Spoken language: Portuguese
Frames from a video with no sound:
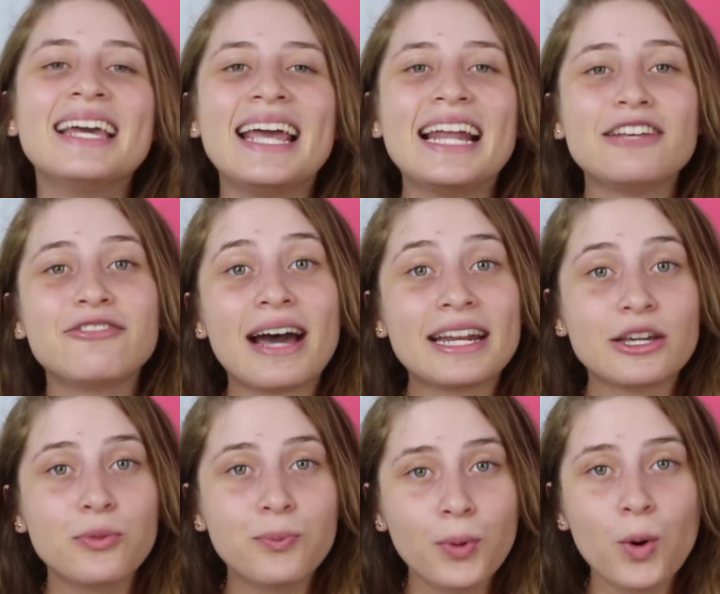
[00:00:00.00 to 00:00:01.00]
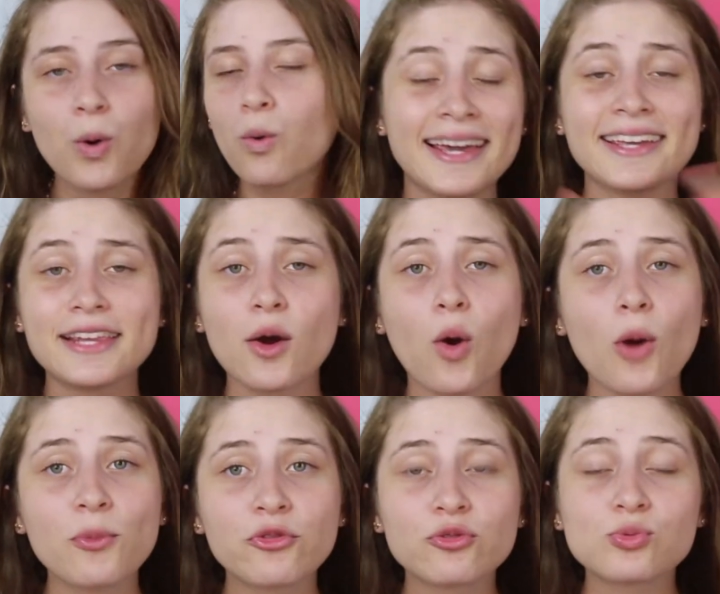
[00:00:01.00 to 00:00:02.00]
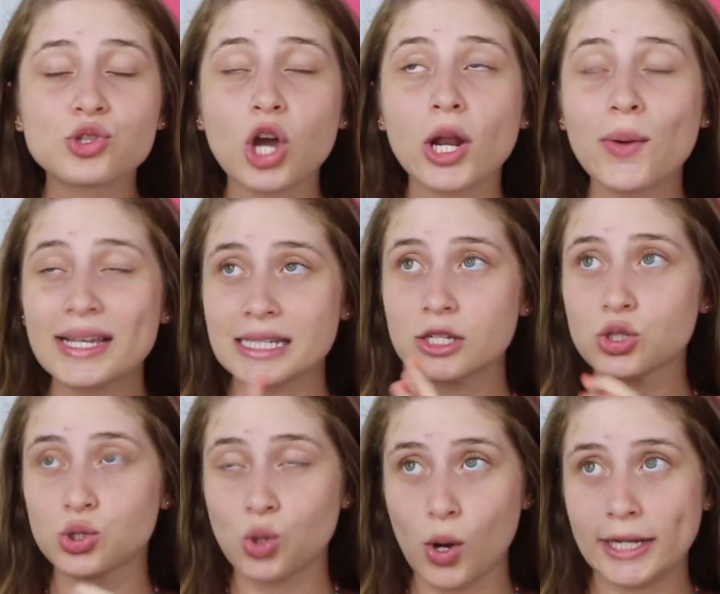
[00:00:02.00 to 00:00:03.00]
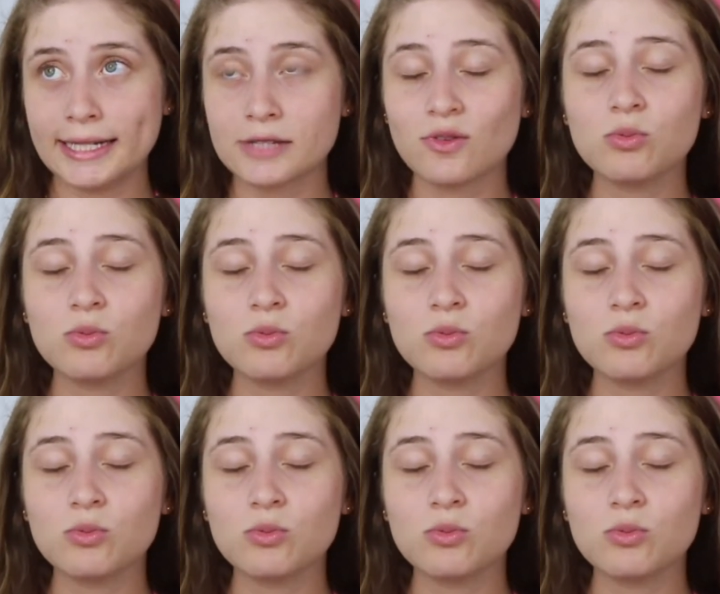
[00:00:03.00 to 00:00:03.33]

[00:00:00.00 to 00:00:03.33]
Ele varia um pouco. Então, como funcionam essas zonas?